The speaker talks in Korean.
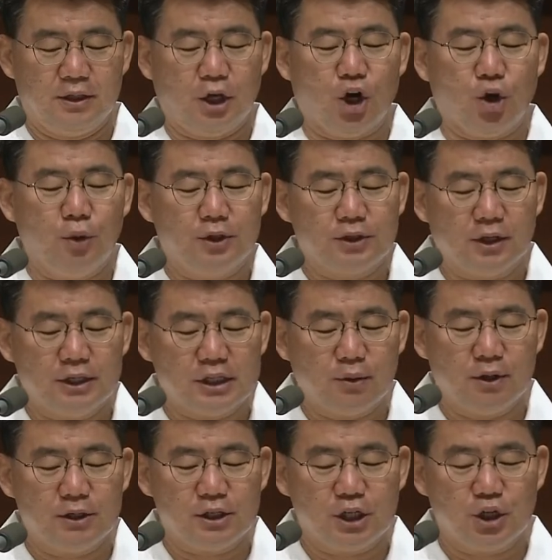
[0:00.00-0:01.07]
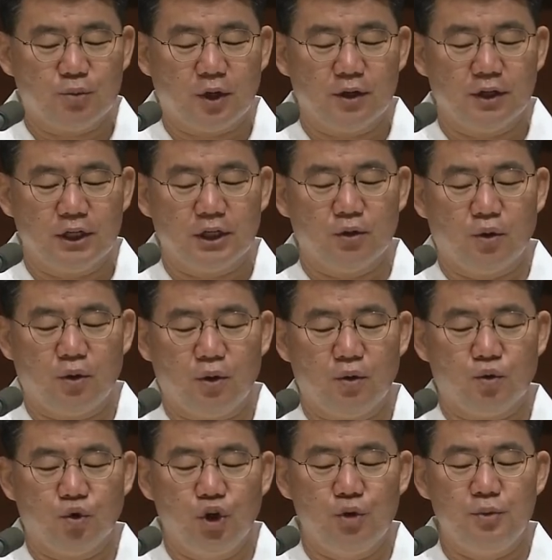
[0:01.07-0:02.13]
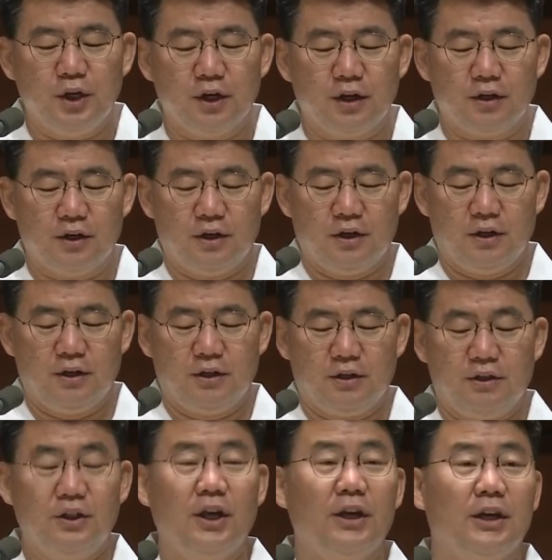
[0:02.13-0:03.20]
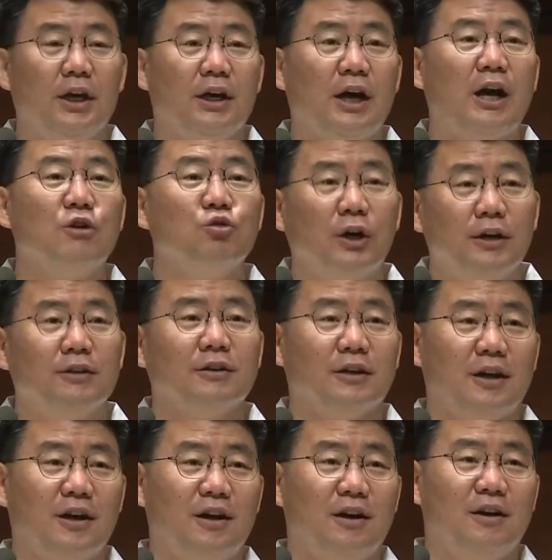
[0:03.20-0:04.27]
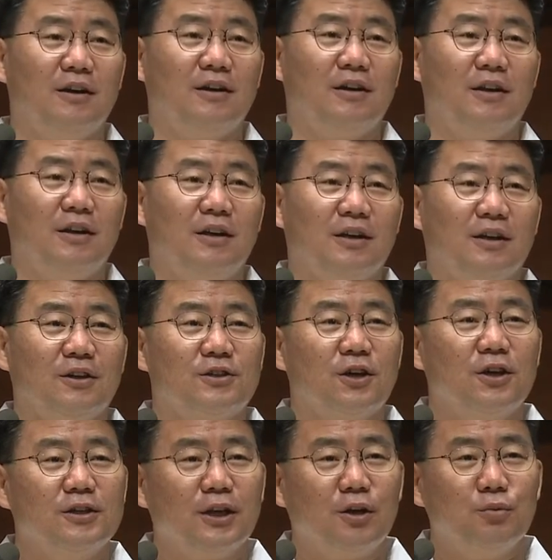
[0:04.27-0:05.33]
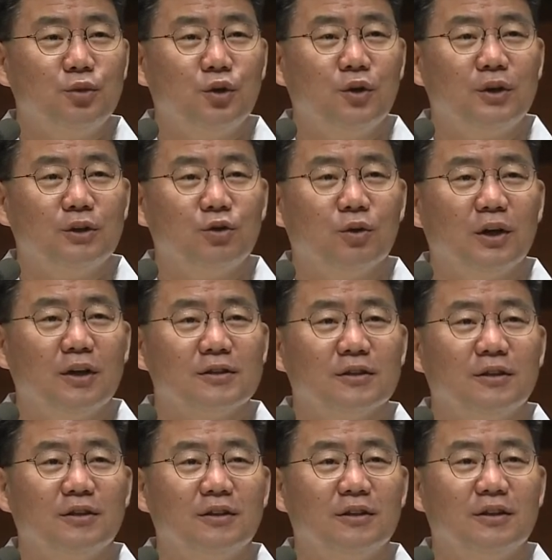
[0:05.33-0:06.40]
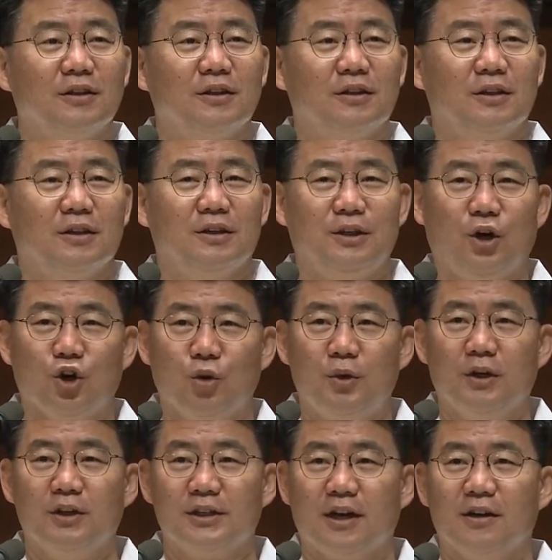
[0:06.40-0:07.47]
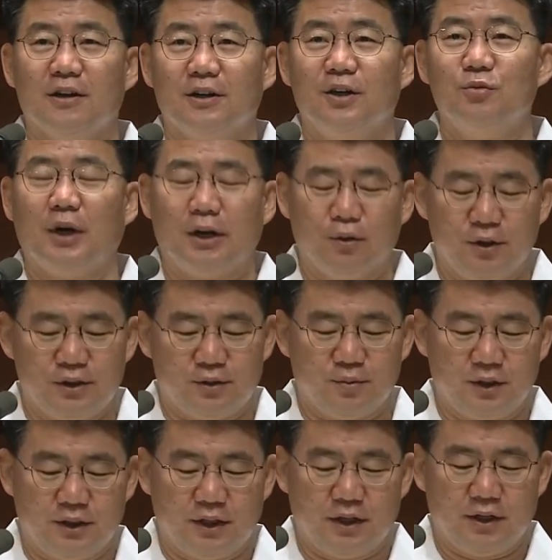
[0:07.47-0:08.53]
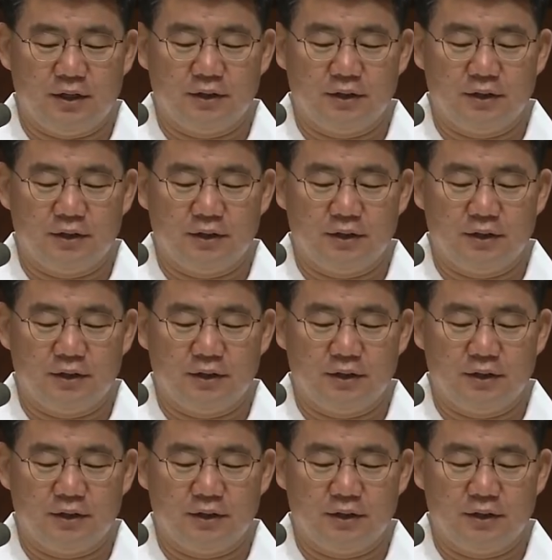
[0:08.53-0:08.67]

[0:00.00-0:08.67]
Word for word: 야곱이 천사와 실험하여 이기고 울며 그에게 강구하였더라. 그러니까 천사란 표현을 통해서 야곱의 그 사건을 말하고 있습니다.